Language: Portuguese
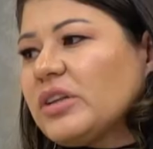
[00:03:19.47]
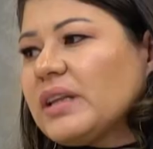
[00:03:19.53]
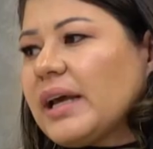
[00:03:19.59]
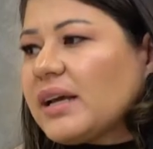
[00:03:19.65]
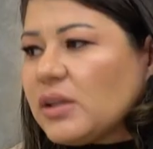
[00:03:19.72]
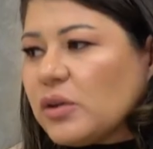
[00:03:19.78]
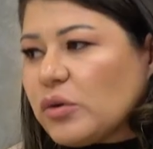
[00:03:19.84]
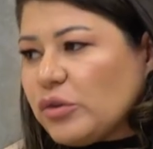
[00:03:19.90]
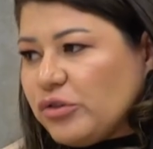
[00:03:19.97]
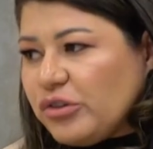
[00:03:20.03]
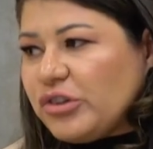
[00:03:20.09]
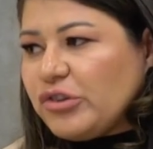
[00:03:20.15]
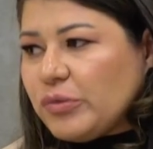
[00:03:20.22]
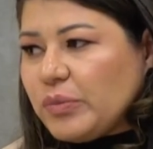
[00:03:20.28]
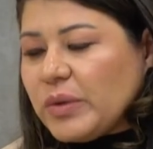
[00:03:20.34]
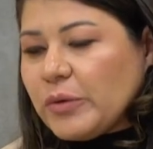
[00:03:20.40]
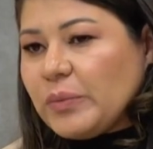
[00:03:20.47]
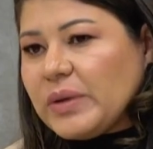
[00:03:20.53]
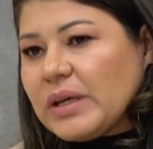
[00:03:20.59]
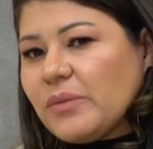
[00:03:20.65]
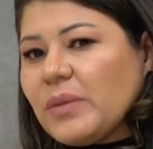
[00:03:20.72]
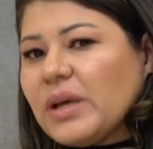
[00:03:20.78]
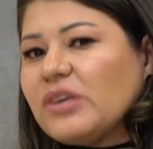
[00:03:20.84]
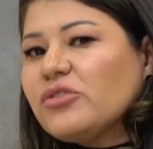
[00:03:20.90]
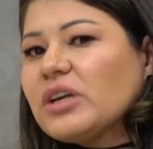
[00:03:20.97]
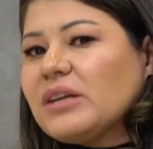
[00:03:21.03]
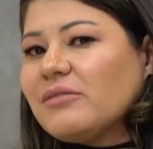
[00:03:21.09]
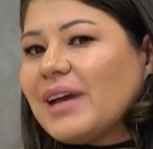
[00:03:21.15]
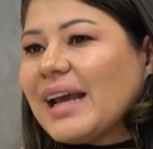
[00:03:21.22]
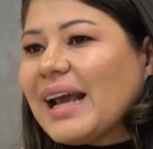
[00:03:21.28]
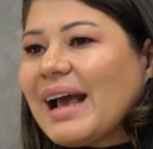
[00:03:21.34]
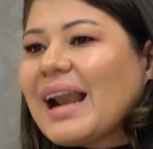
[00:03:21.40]
de tecnologia de biopigmento.
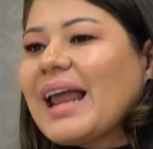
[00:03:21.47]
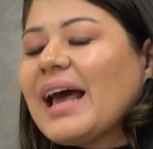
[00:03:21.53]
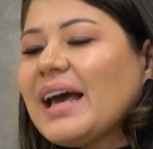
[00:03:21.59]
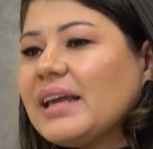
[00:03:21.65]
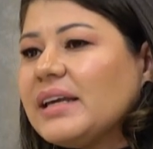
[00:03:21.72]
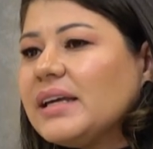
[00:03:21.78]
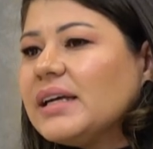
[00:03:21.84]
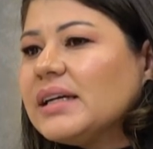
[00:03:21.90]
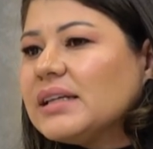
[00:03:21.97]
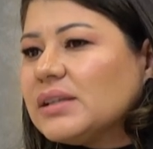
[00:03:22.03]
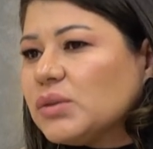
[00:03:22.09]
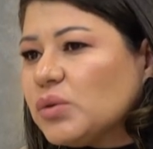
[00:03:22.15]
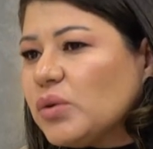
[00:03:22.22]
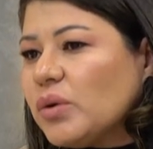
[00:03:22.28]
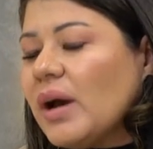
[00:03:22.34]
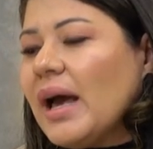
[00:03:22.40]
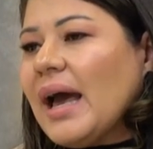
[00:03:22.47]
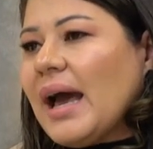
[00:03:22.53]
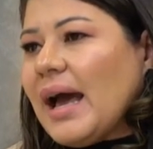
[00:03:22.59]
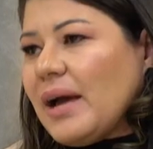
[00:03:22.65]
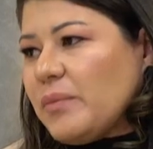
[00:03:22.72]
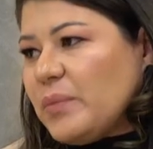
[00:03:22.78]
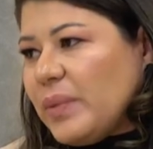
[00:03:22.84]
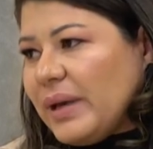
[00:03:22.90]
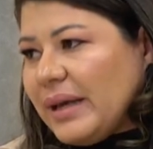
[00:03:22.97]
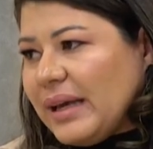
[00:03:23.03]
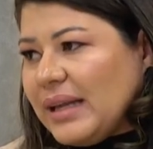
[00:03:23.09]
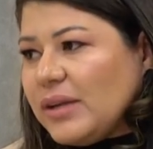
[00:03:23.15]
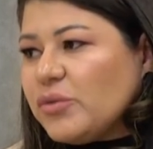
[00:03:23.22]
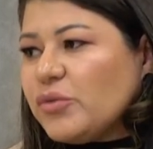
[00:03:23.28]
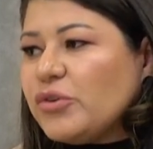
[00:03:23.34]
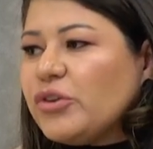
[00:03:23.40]
Ele vai clareando a
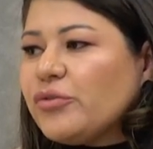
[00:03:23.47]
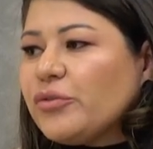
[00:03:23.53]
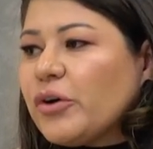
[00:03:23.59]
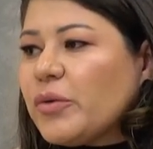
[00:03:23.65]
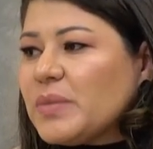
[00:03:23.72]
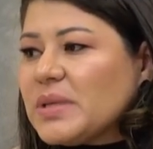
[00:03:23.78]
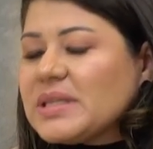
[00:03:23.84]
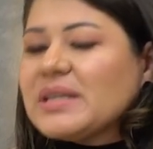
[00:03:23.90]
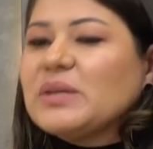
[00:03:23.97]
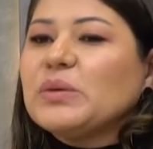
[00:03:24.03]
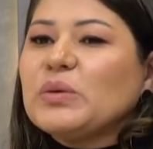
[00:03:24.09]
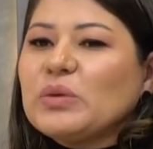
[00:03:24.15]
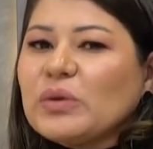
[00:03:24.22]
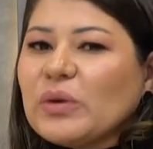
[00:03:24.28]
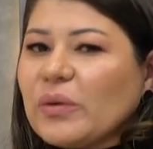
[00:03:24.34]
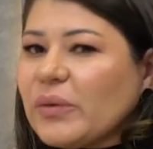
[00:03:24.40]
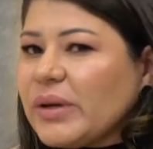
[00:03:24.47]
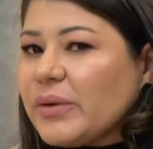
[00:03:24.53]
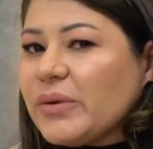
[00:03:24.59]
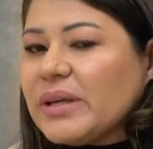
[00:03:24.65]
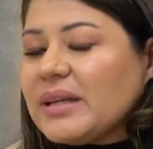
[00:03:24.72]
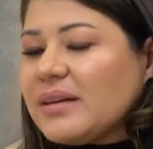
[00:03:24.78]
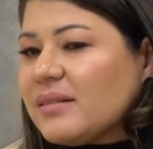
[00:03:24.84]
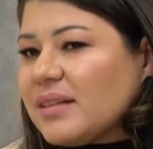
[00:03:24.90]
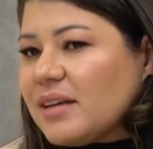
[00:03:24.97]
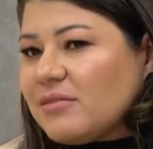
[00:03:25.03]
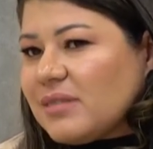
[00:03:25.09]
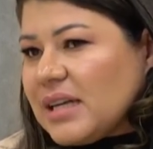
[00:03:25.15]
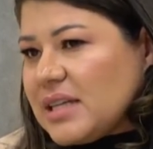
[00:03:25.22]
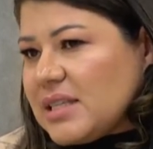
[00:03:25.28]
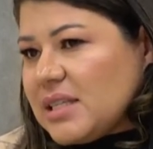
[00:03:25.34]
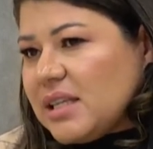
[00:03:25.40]
pele, uniformizando o tom e cuidando da
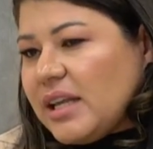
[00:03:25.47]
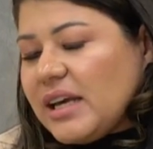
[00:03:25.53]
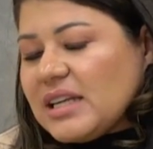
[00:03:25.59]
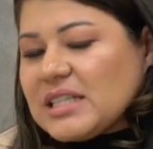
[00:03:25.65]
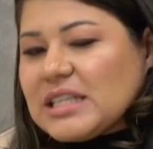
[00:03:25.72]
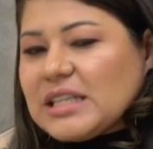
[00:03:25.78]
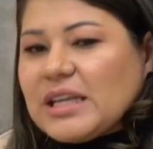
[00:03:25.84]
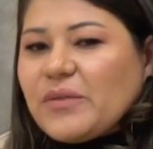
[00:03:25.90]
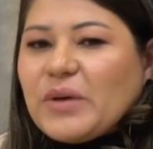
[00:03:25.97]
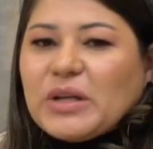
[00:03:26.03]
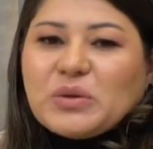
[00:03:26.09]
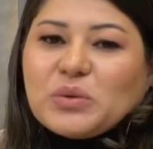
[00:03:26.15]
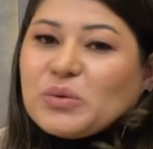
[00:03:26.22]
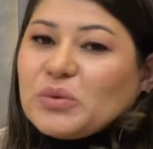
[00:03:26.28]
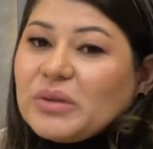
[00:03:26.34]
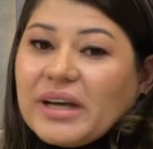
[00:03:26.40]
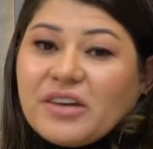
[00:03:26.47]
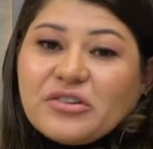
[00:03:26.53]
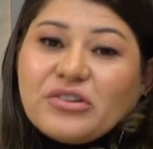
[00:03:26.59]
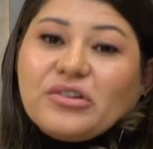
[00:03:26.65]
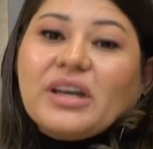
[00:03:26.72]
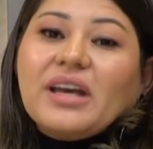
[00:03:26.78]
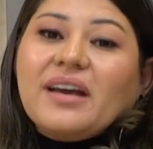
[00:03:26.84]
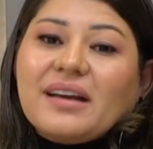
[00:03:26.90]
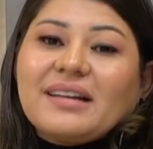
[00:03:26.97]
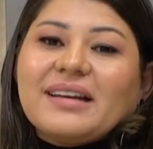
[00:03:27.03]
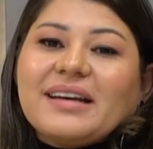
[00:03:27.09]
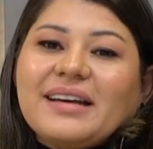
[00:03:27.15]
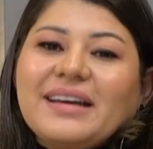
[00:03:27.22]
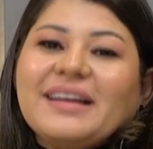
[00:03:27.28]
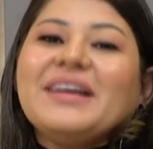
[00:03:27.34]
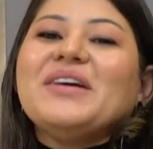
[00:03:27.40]
flacidez. Então é tudo que a gente quer,
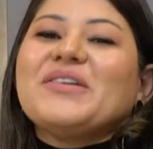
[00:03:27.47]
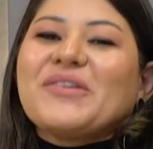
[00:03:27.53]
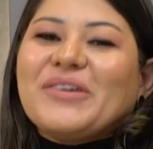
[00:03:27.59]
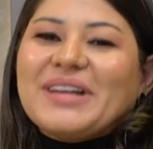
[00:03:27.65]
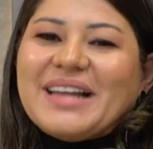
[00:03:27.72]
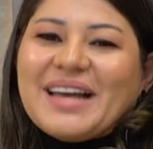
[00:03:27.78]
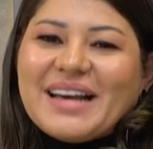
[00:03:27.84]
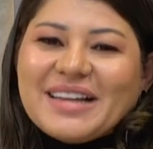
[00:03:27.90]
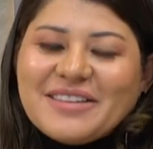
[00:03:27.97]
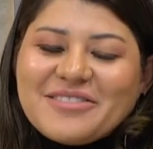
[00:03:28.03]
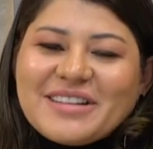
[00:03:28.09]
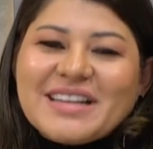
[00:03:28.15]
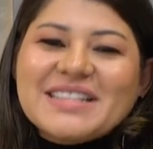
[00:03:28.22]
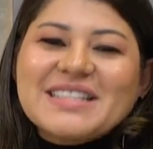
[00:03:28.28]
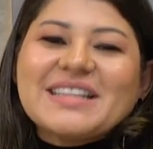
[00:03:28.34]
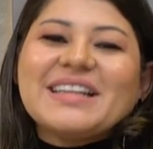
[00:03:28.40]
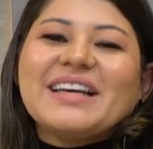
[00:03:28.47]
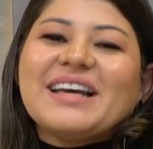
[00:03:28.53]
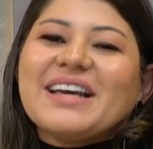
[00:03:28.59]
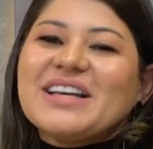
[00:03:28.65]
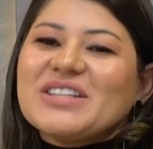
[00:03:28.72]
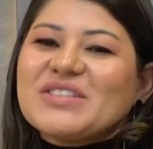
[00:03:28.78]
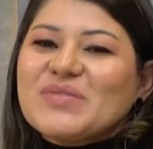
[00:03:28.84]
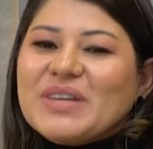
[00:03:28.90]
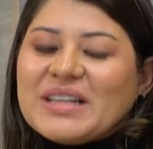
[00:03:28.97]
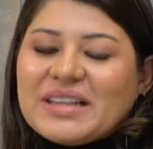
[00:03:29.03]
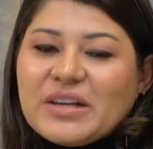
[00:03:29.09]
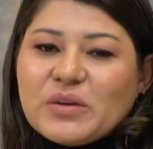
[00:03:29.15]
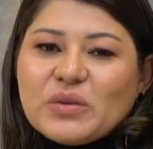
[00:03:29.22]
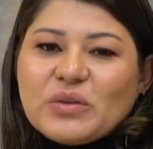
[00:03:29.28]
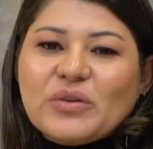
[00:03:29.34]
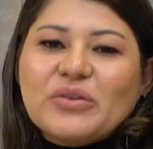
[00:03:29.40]
né? Cuidar da flacidez,
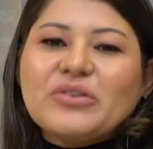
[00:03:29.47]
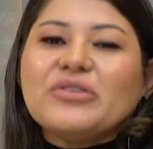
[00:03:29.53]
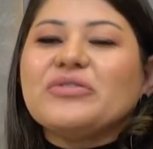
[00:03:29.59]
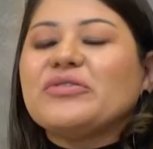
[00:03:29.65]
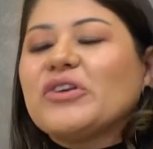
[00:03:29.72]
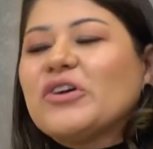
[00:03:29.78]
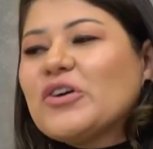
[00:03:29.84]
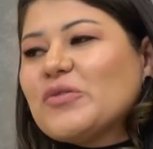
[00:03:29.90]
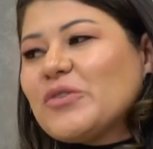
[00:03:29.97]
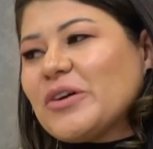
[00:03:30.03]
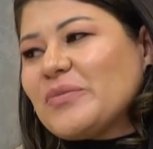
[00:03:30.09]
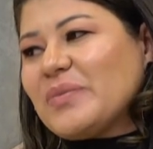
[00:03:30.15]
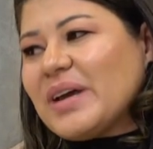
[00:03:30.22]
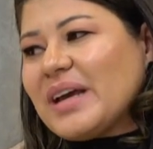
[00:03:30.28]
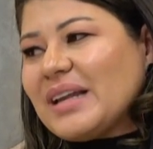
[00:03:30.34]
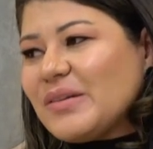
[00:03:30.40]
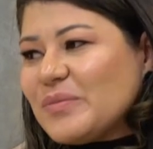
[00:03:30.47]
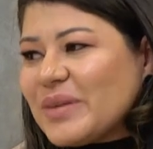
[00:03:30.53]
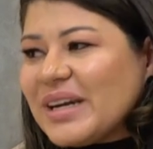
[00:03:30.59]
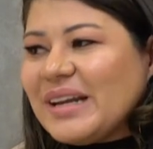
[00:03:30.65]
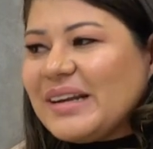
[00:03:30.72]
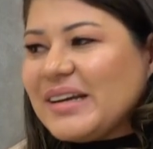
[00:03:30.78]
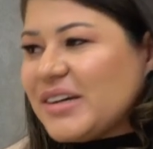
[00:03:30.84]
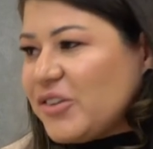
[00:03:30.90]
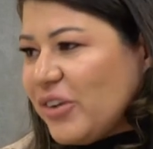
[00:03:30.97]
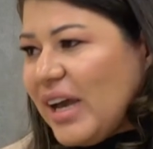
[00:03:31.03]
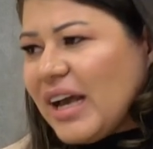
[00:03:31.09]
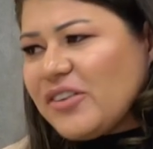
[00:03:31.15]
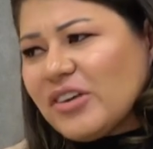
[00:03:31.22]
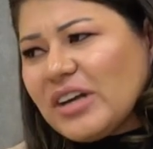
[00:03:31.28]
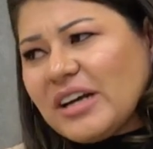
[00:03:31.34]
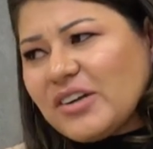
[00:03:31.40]
manter o tom uniforme, uma pele brilhante,
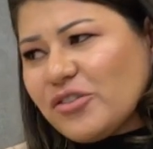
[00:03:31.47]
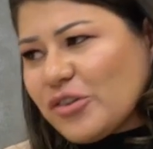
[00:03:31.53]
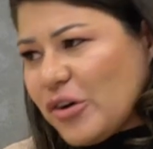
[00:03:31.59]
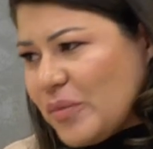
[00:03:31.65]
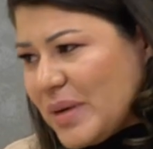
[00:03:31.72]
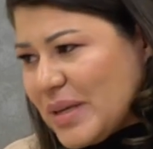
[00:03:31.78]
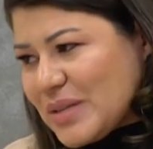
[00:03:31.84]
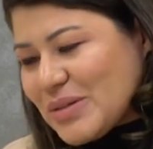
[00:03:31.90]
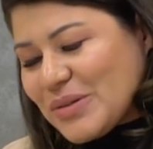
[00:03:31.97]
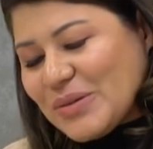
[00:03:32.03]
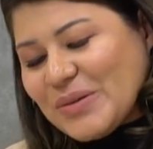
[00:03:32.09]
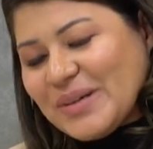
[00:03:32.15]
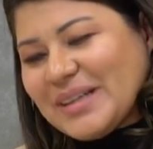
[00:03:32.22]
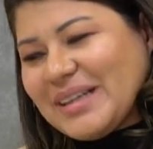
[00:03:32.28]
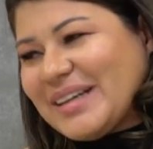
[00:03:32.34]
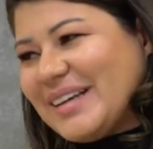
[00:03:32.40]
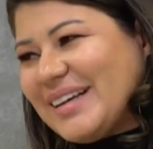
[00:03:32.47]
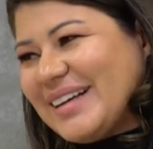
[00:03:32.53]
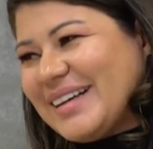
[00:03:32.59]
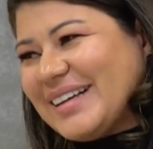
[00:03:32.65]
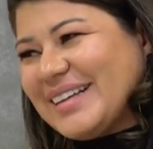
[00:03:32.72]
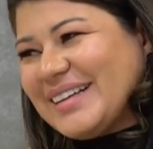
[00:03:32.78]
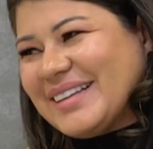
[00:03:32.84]
radiante, como a sua, né?